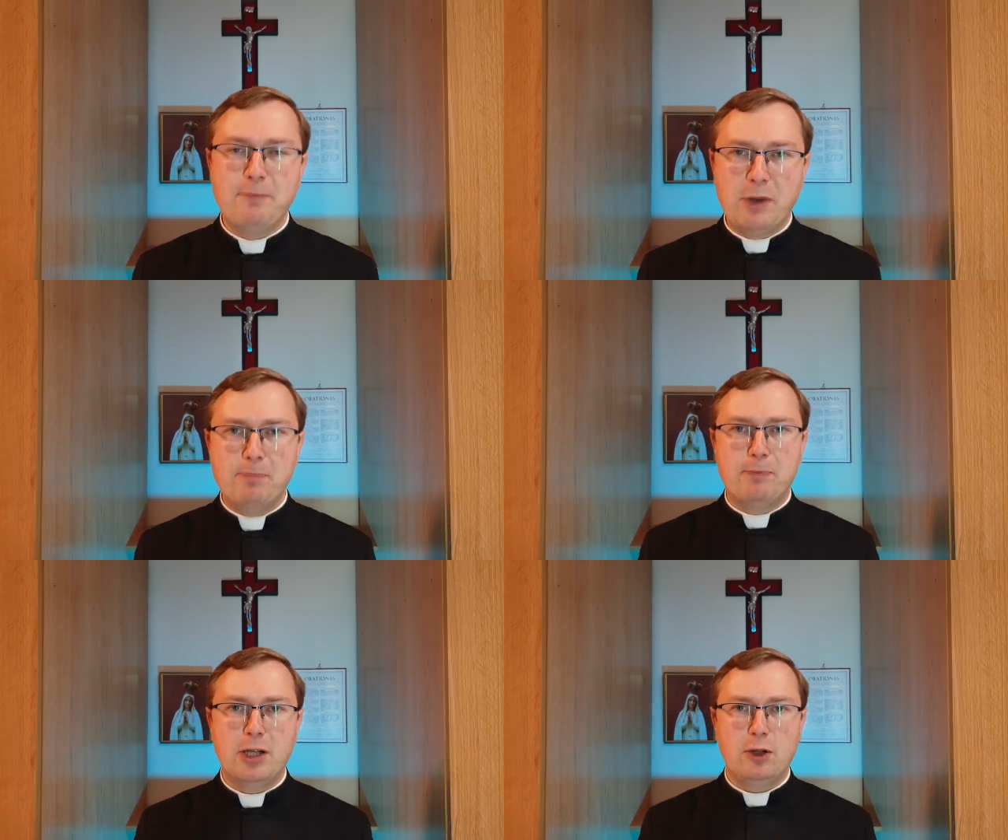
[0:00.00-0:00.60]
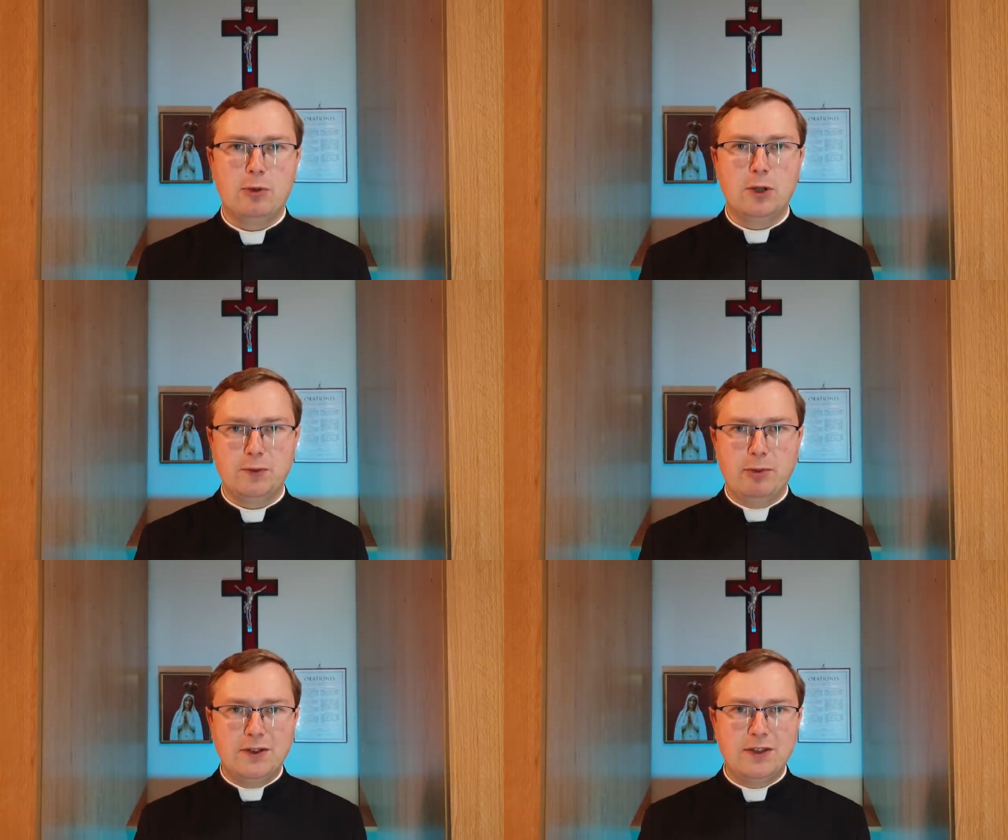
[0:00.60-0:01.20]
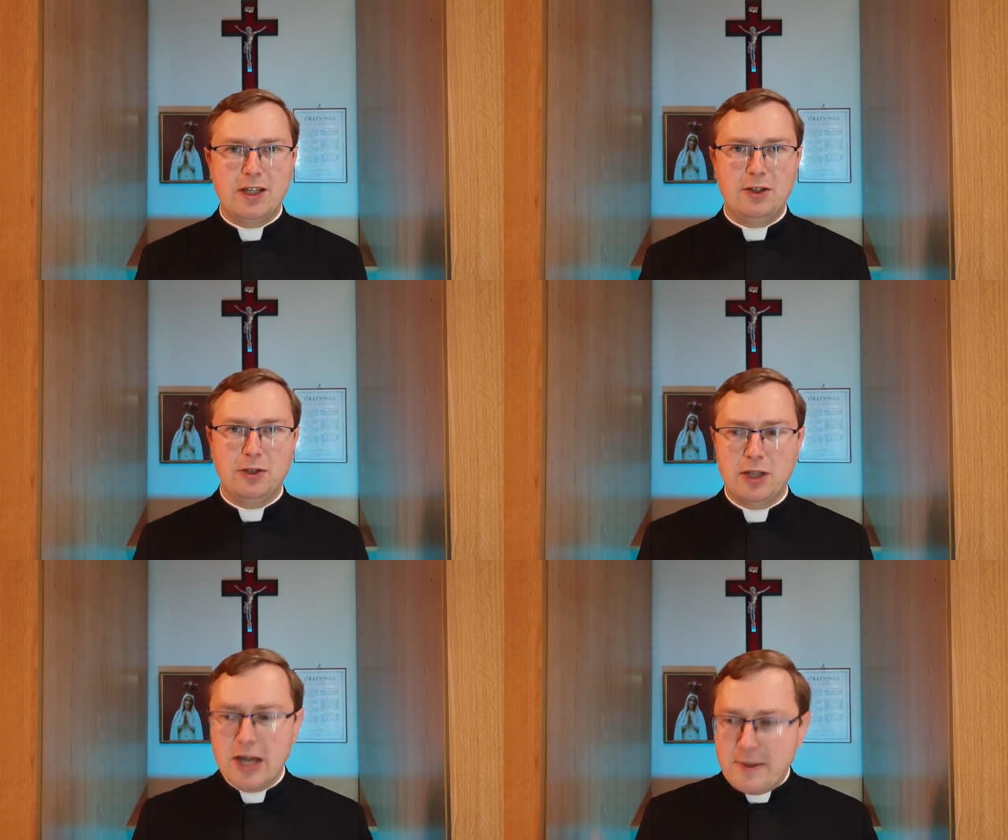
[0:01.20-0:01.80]
Imperium Osmańskiego
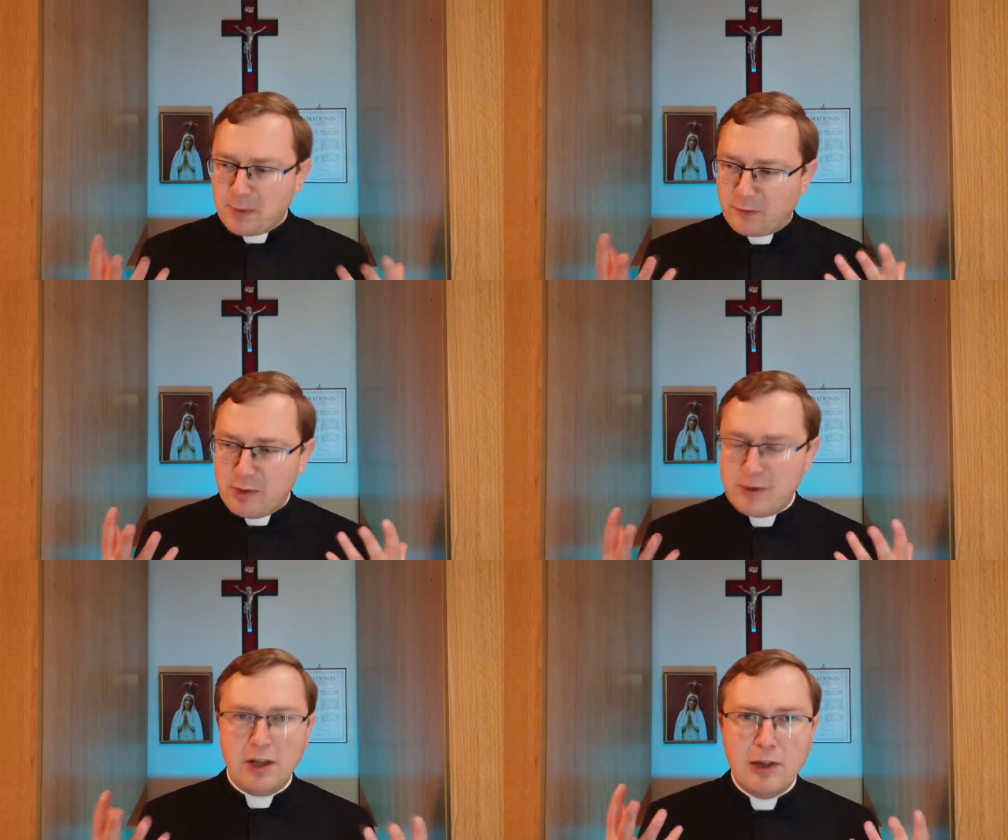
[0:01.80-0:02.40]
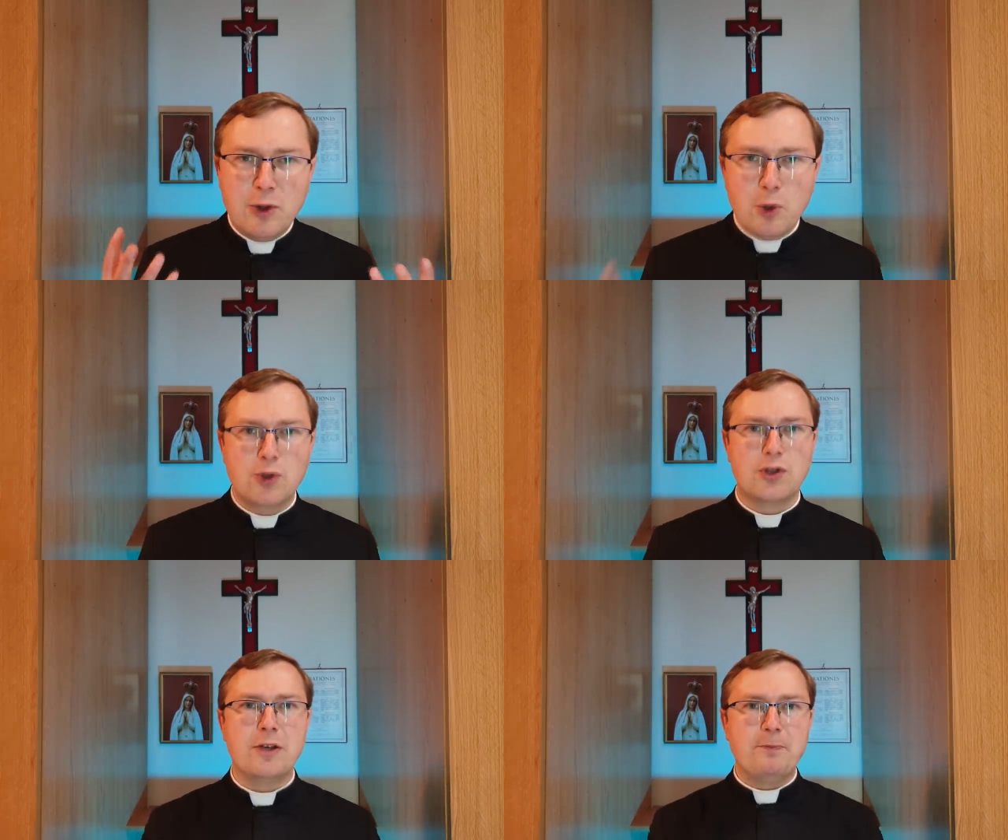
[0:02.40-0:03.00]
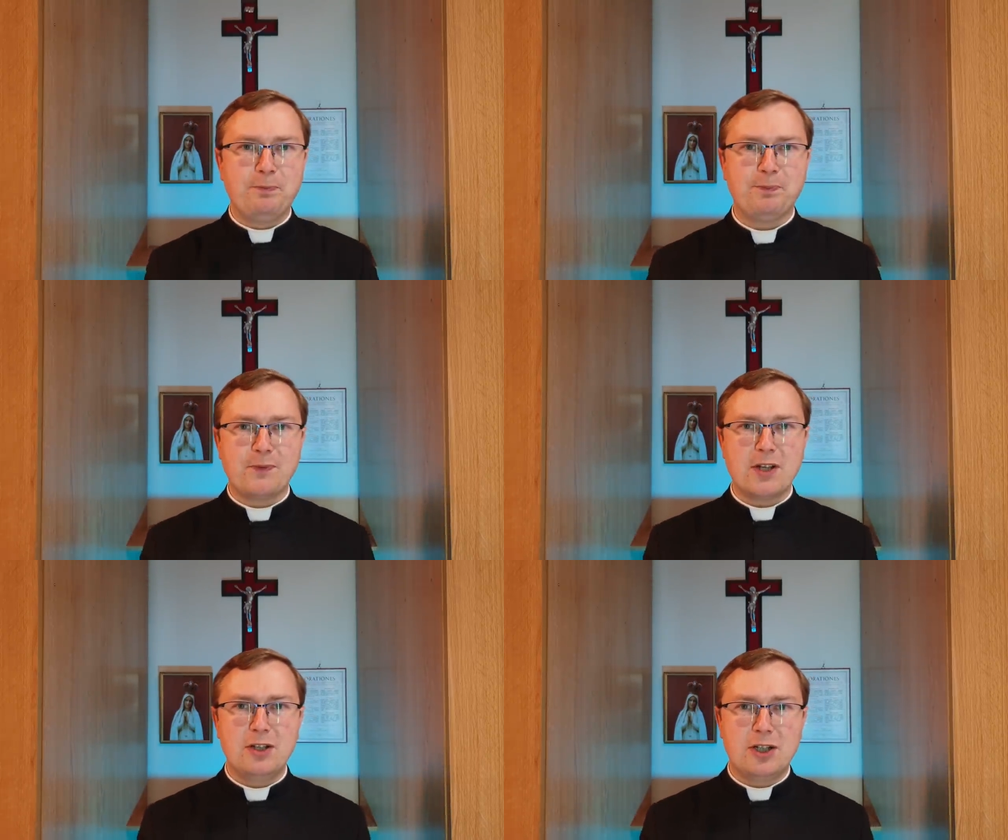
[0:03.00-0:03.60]
i w mentalności
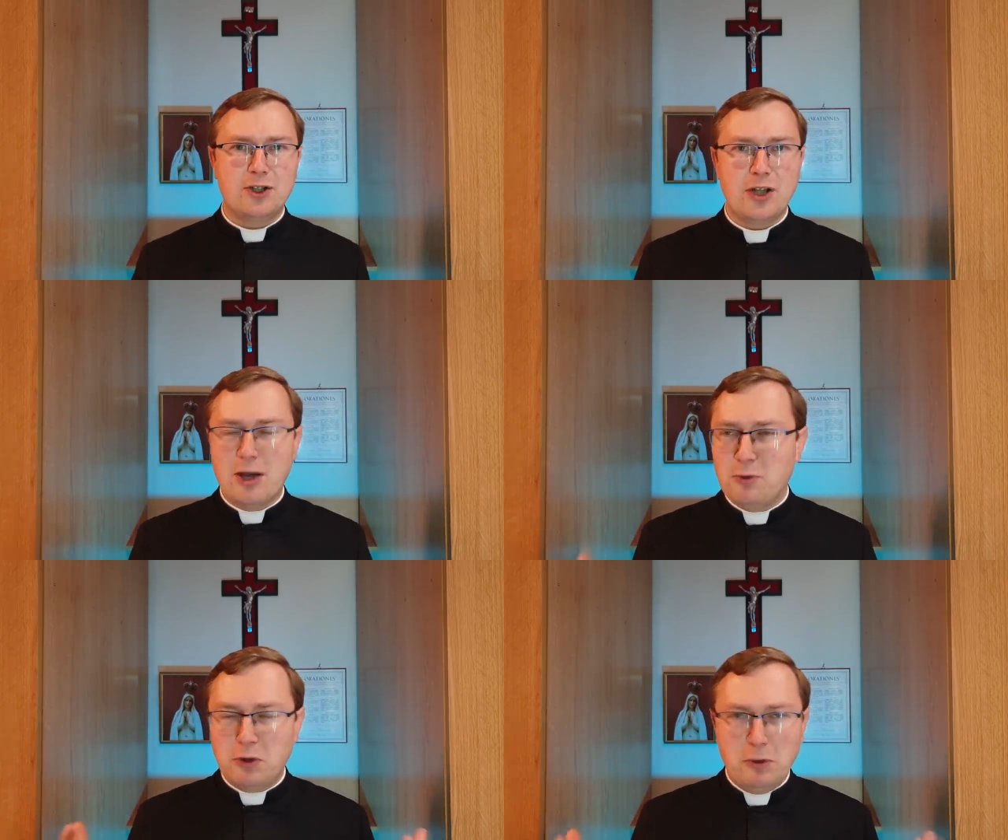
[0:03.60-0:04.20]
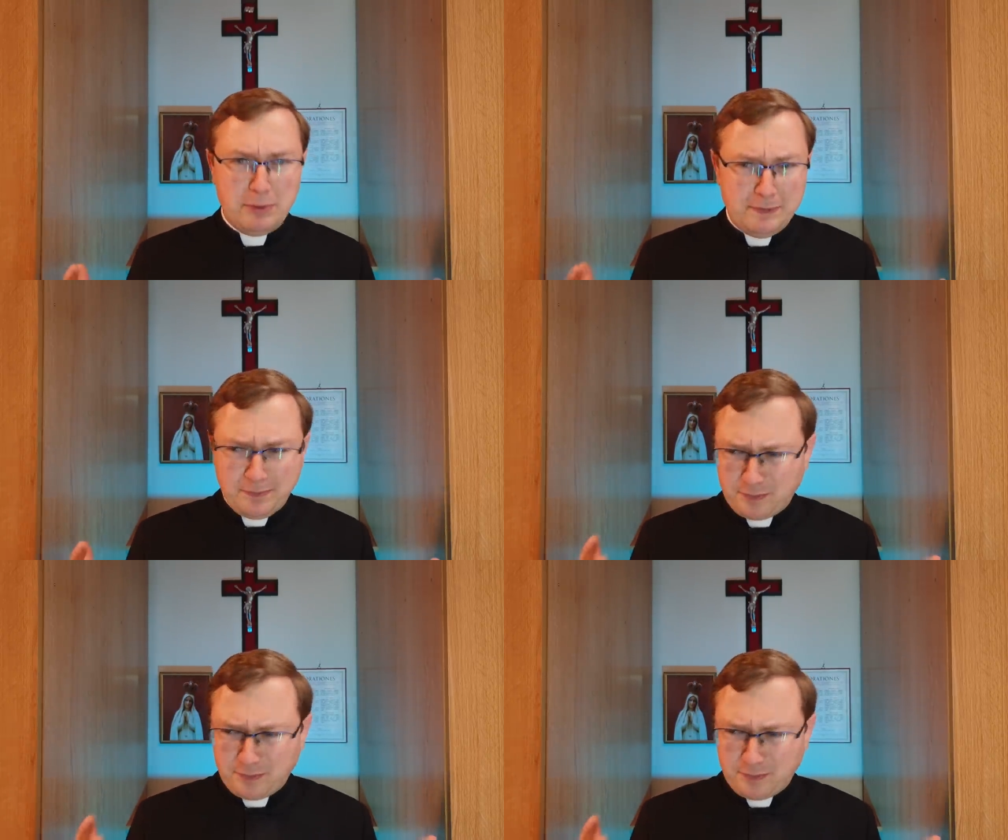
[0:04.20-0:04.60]
mm, Europy